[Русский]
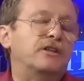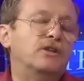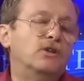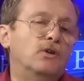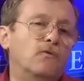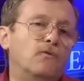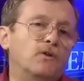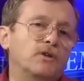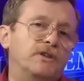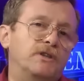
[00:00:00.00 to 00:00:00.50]

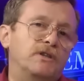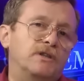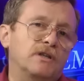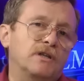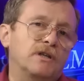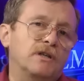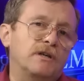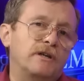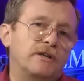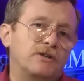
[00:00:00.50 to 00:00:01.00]
но вот
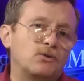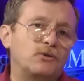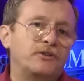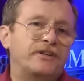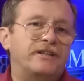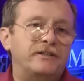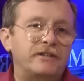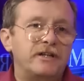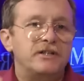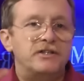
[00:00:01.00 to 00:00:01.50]
э,
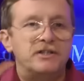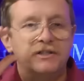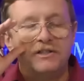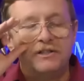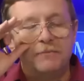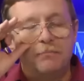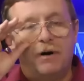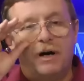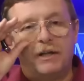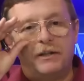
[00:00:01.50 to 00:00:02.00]
результаты этих
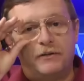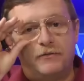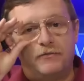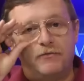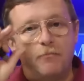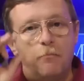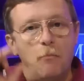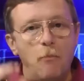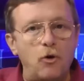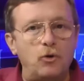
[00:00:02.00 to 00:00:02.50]
дебатов
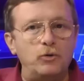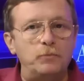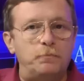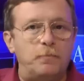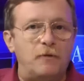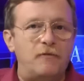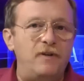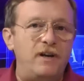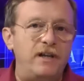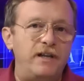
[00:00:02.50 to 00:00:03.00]
могут
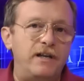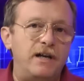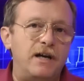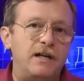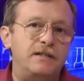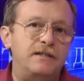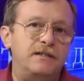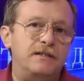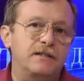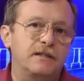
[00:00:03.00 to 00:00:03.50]

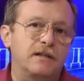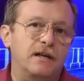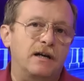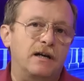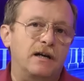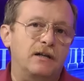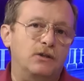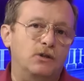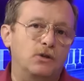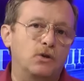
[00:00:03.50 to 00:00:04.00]
повлиять
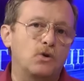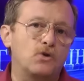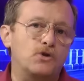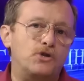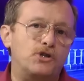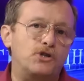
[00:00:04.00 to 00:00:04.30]
на то,